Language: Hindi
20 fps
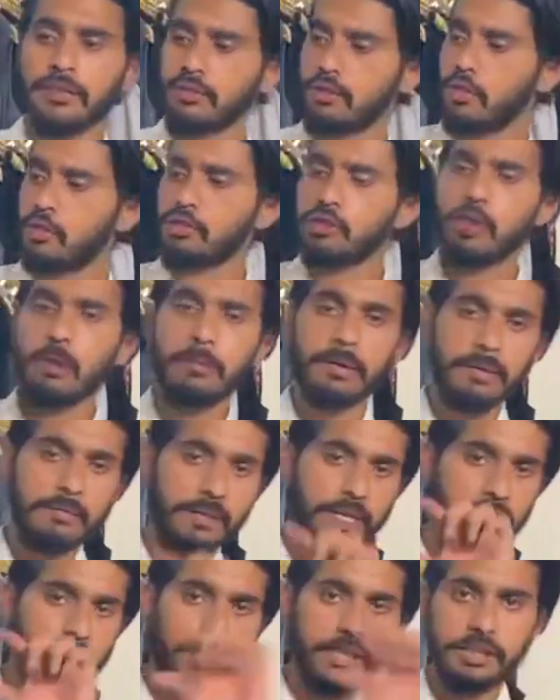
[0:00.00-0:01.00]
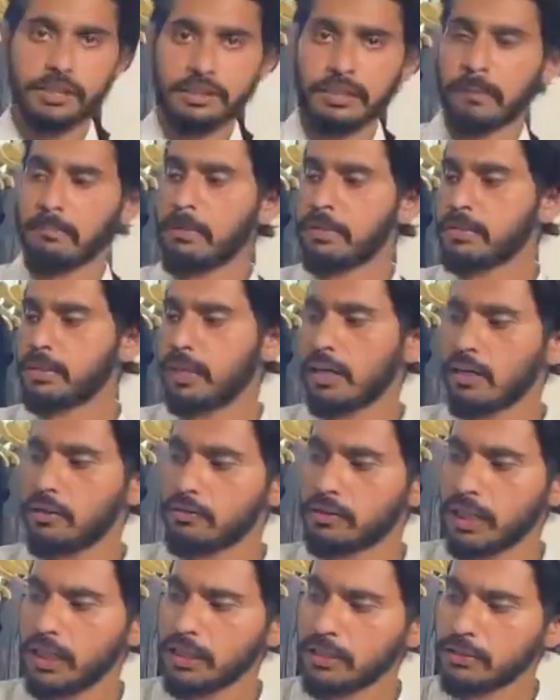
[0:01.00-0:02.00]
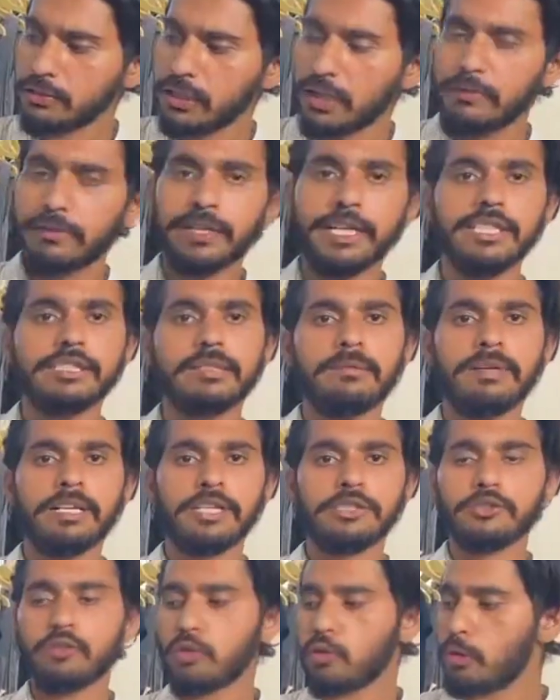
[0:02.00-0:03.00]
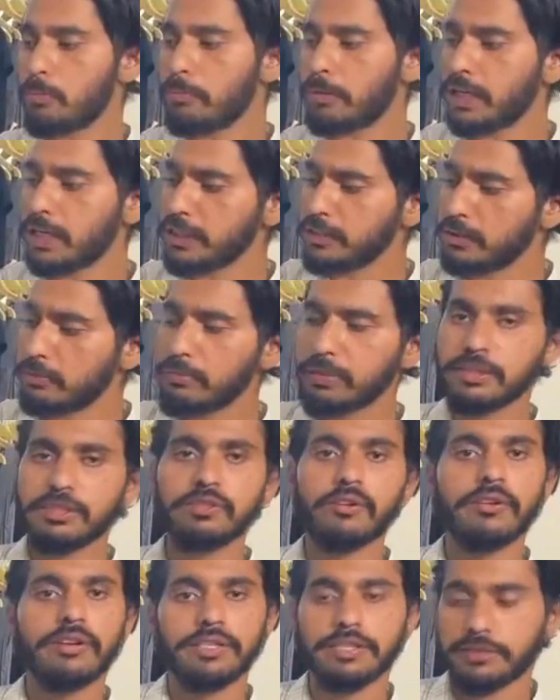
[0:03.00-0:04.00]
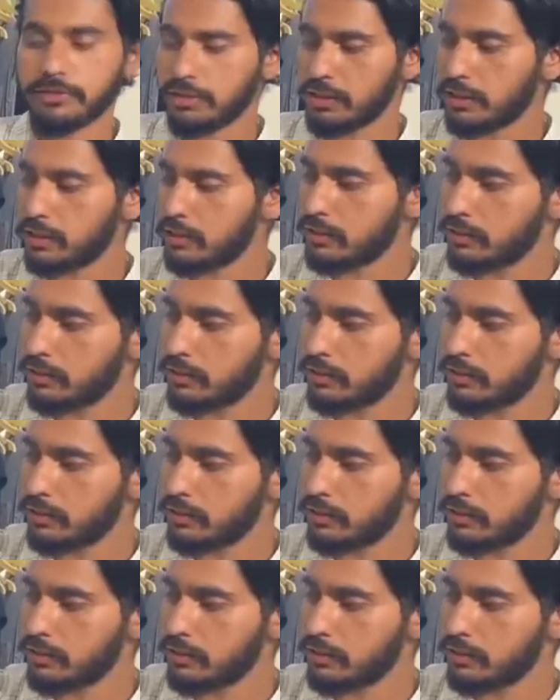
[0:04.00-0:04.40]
तो उसके ऊपर हमारा नंबर चल रहा होता है सेवन डेज हमारा स्टोर ओपन है जब मर्जी ऑर्डर कीजिए